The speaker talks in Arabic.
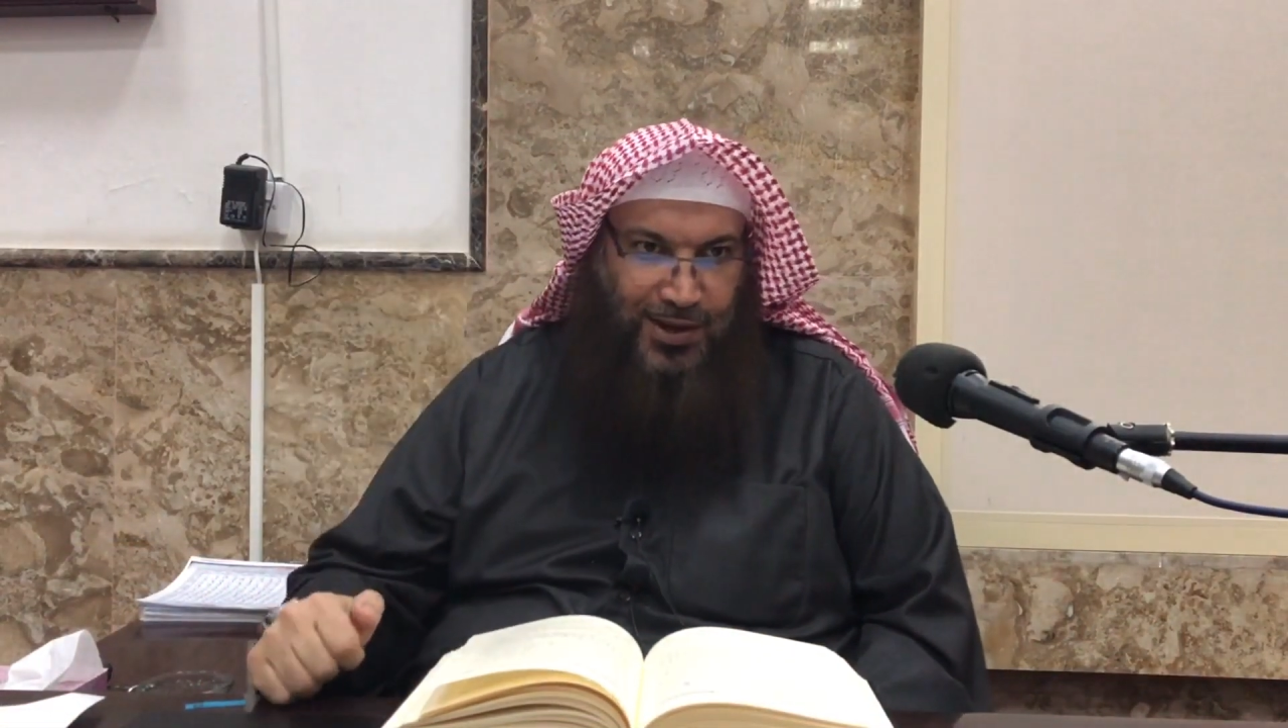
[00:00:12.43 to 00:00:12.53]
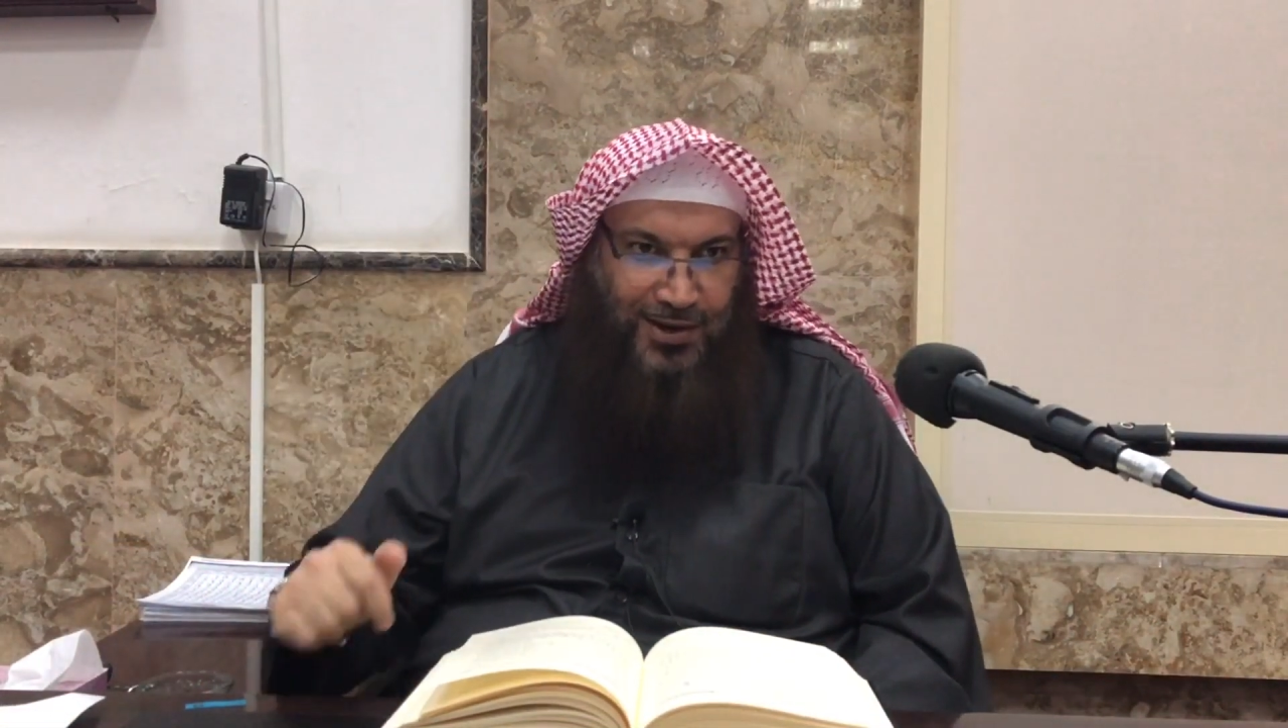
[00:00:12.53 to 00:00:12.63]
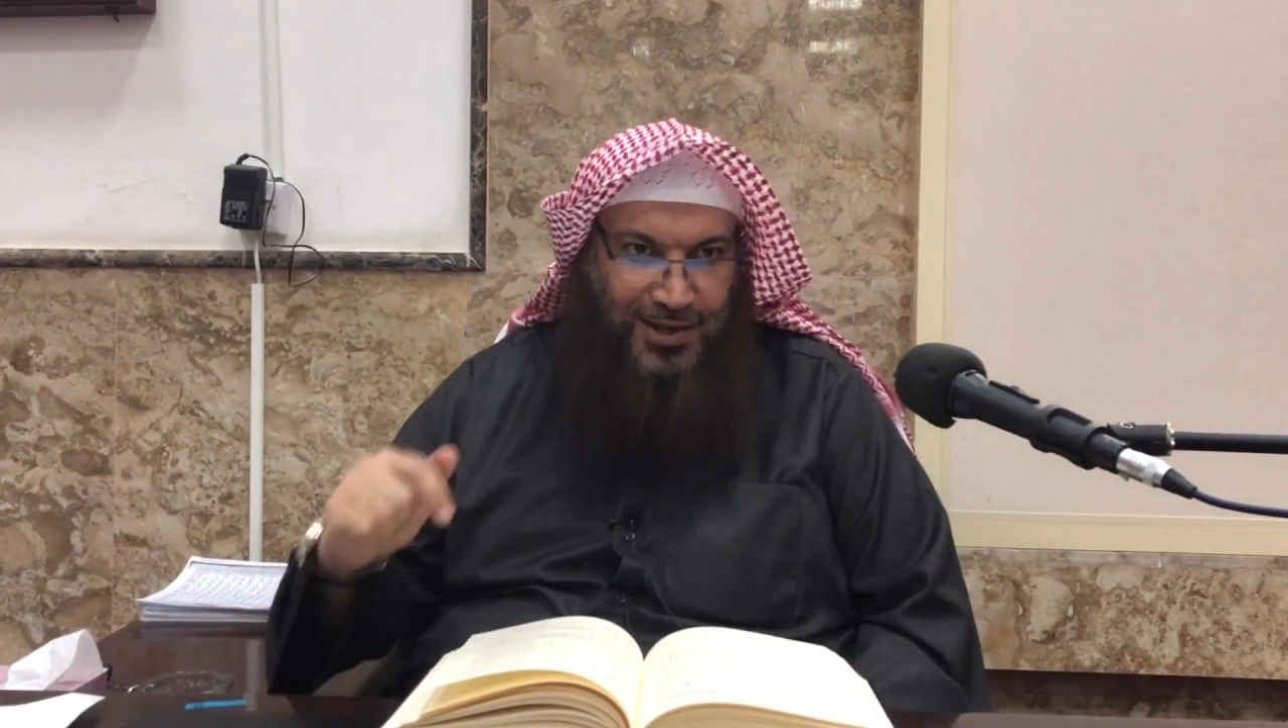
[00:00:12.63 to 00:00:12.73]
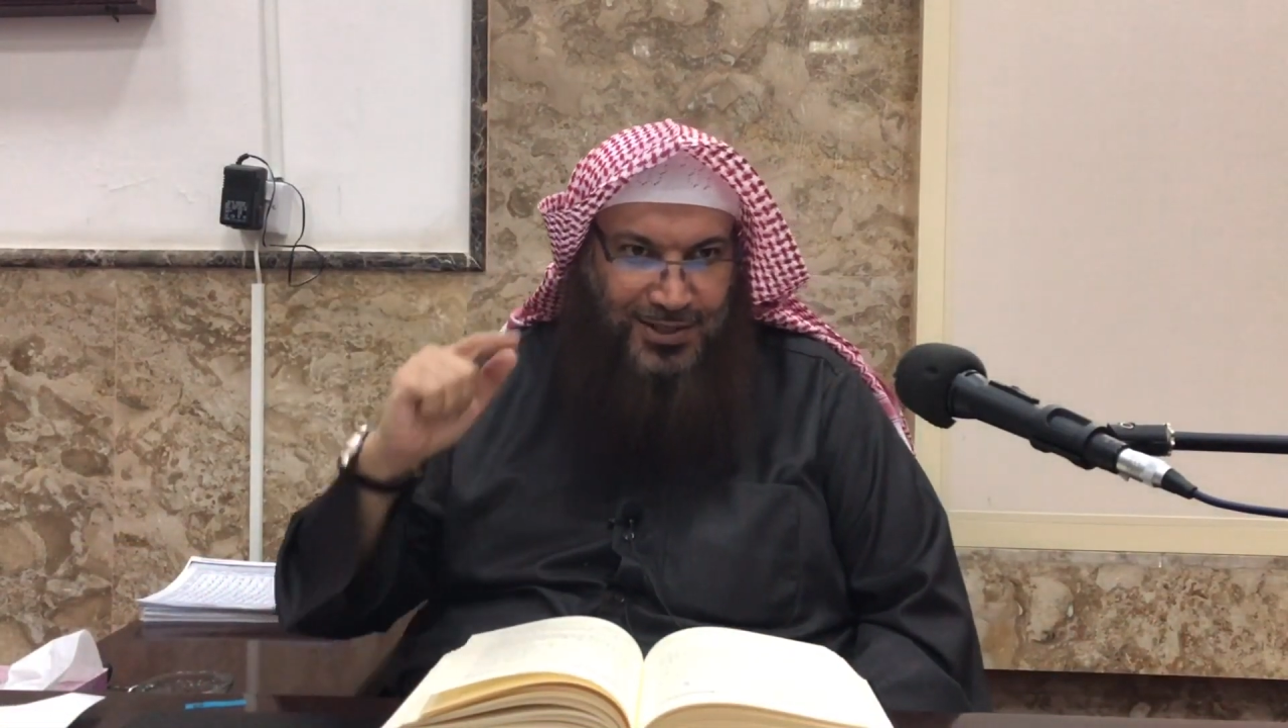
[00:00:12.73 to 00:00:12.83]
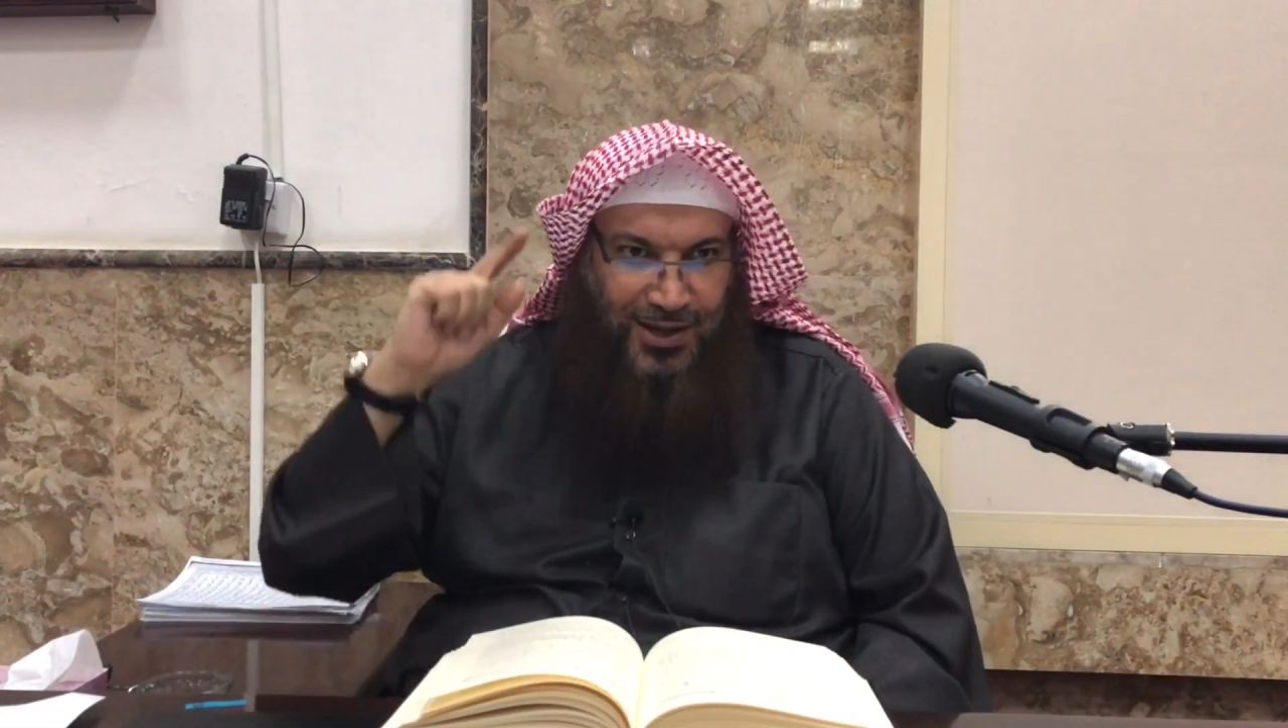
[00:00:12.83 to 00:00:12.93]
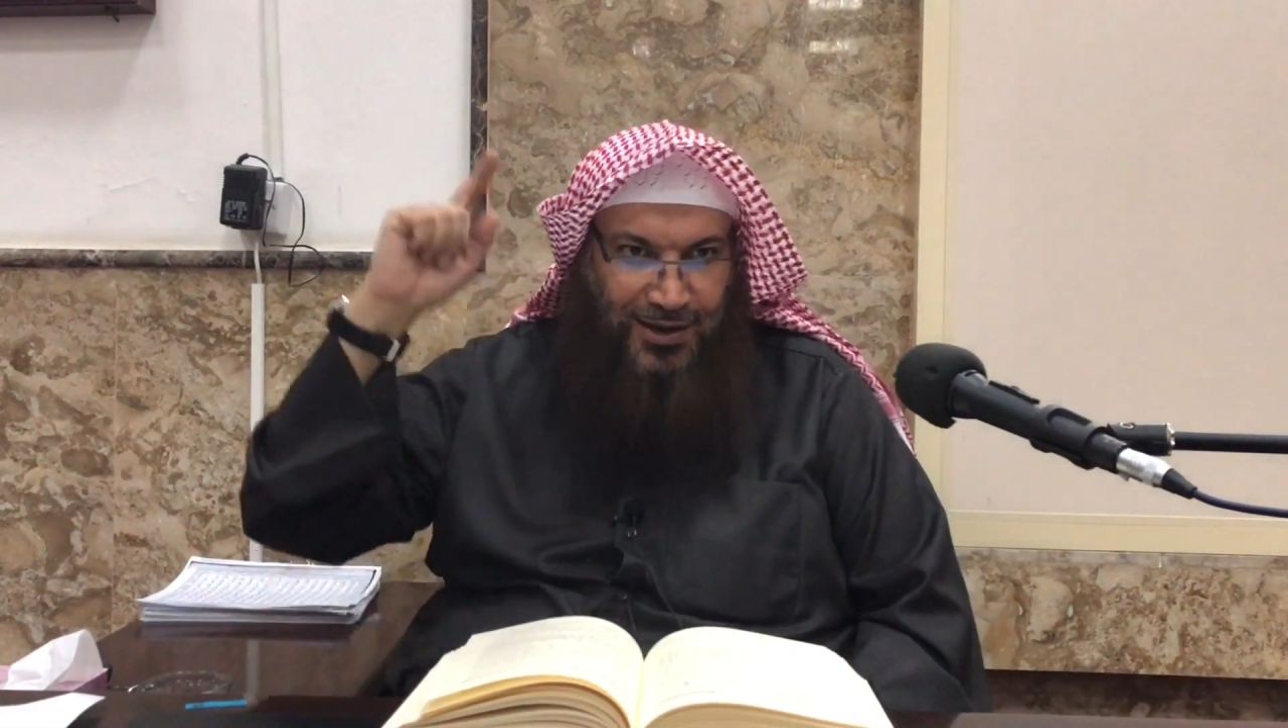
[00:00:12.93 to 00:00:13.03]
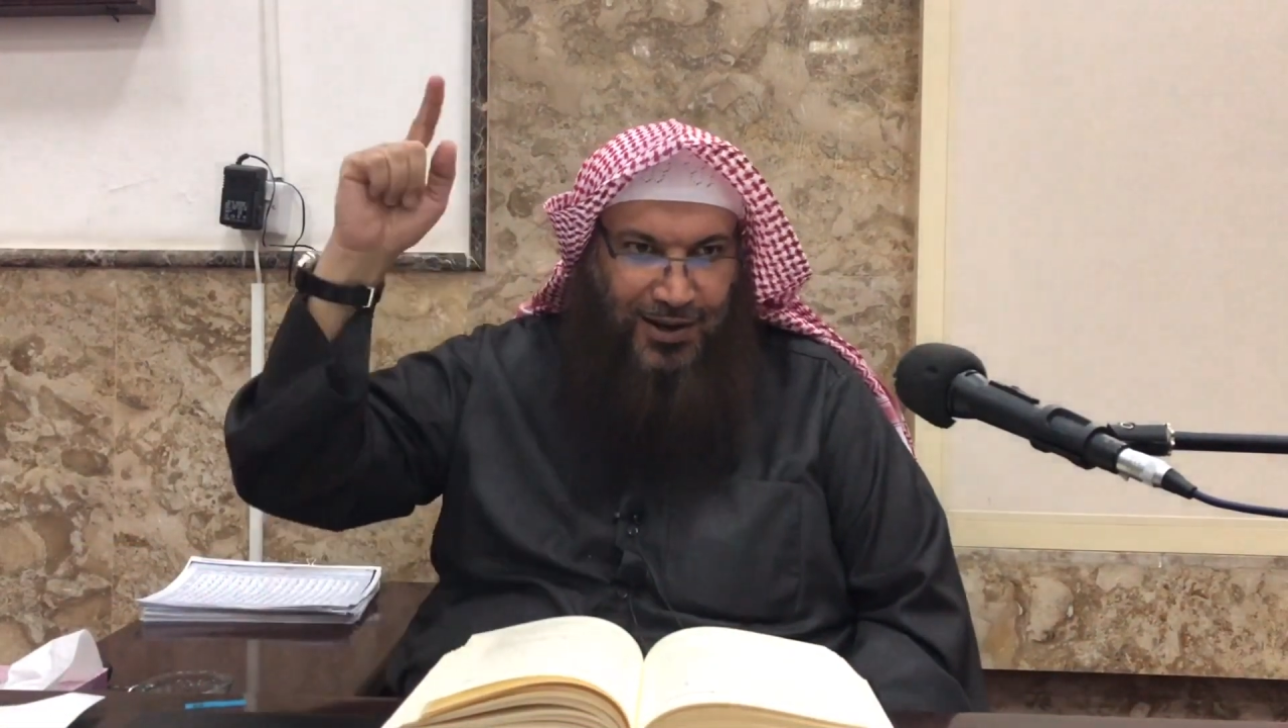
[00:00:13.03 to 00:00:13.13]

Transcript: يعني نسأل